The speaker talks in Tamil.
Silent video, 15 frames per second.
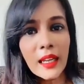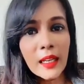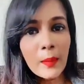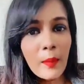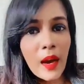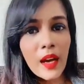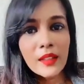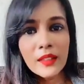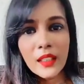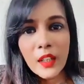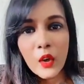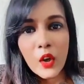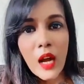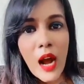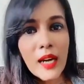என்ன
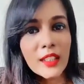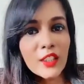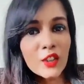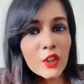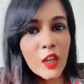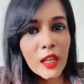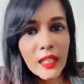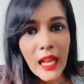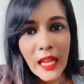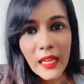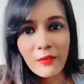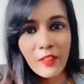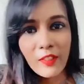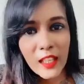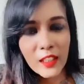மாதிரி ஒரு ஆர்டிஸ்டோட
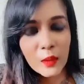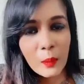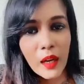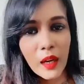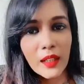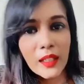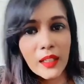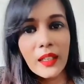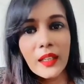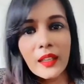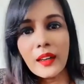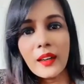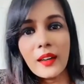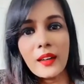டைம் வேஸ்ட் பண்ணி